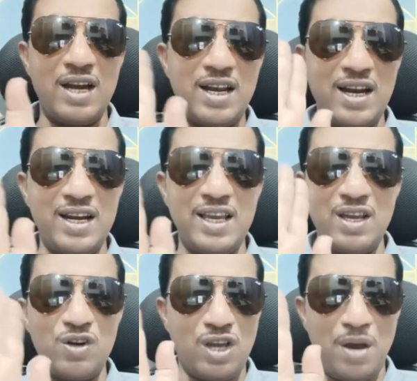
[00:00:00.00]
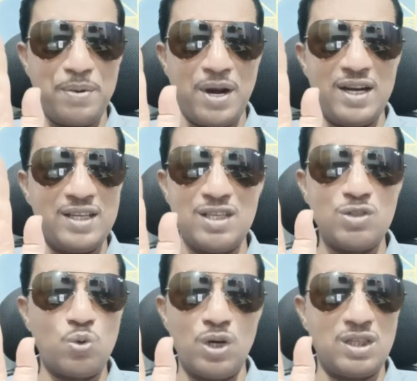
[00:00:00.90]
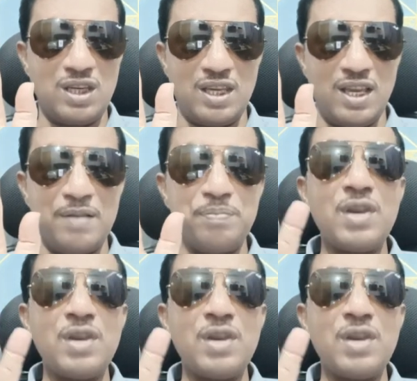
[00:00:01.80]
डरने और घबराने की ज़रूरत नहीं है